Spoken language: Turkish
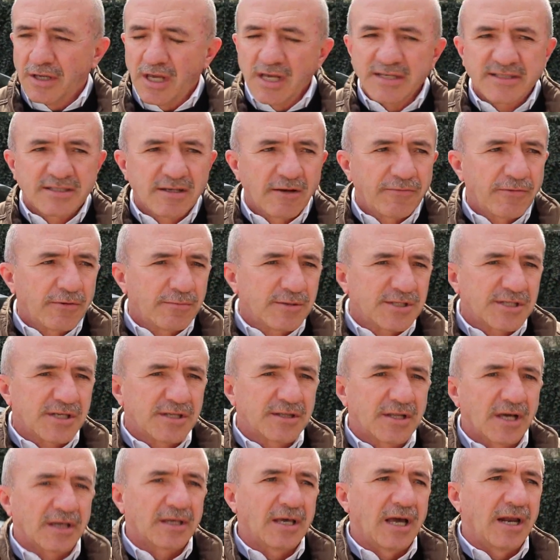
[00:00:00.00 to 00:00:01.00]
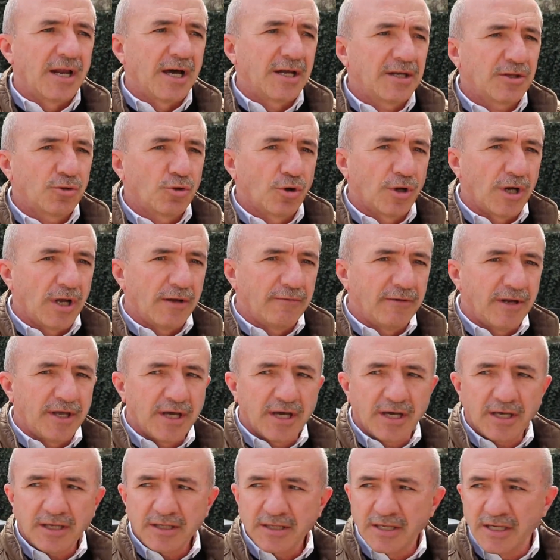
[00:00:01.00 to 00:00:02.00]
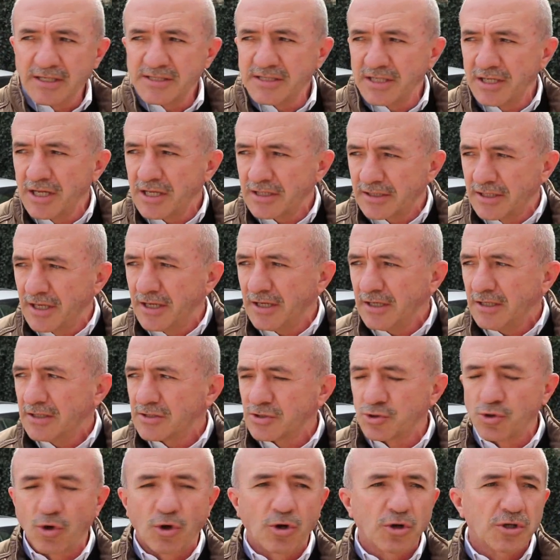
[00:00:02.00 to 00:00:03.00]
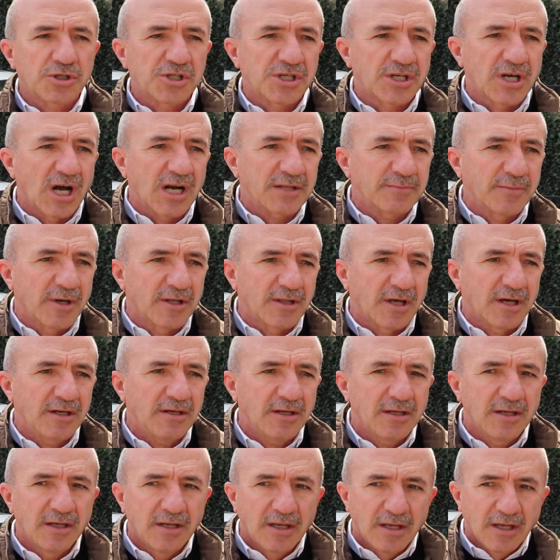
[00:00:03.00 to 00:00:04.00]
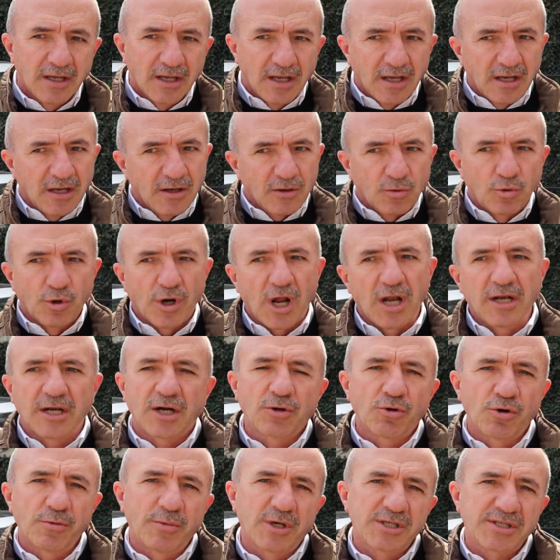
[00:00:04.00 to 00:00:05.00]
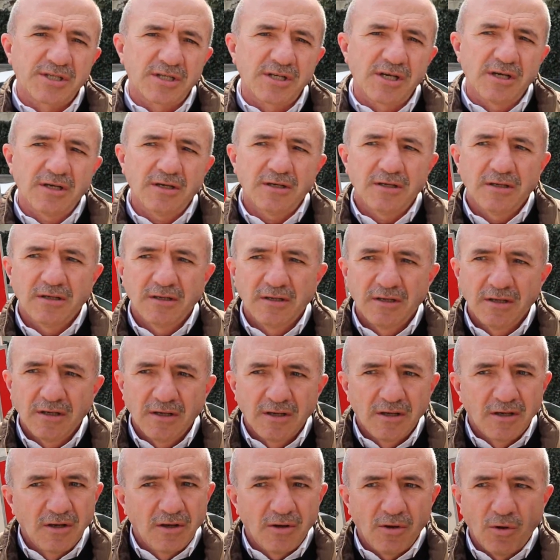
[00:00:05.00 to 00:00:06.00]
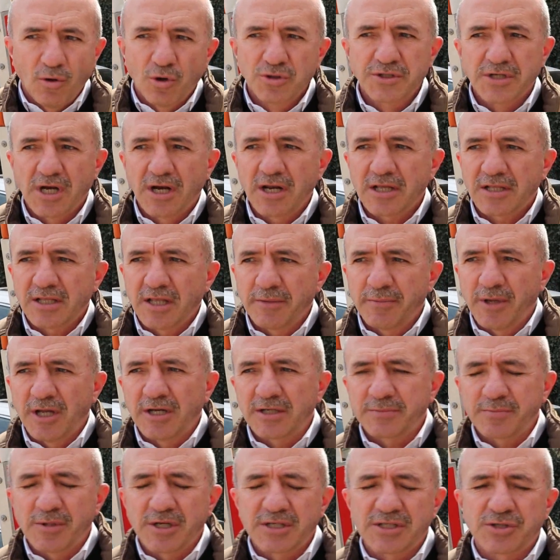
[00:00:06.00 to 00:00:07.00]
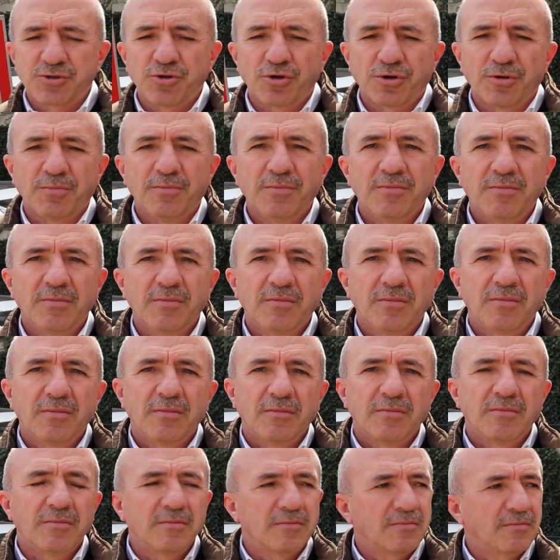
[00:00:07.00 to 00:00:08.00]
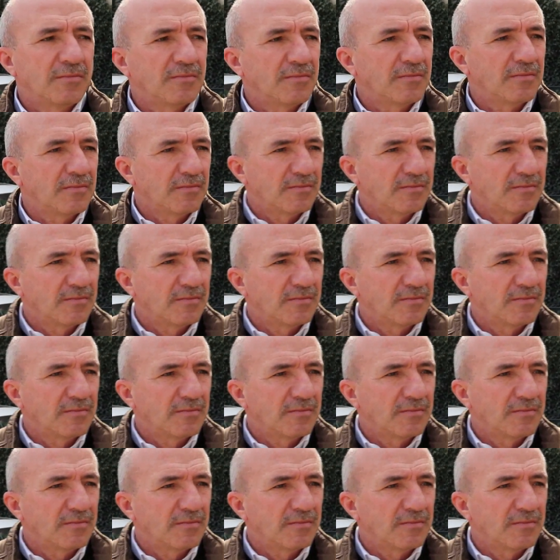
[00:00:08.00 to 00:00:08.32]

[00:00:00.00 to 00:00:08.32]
E, esnafımızın da gelen görevliye kesinlikle zorluk çıkartmadan kurallara uymasını özellikle belirtmek istiyorum. E, orta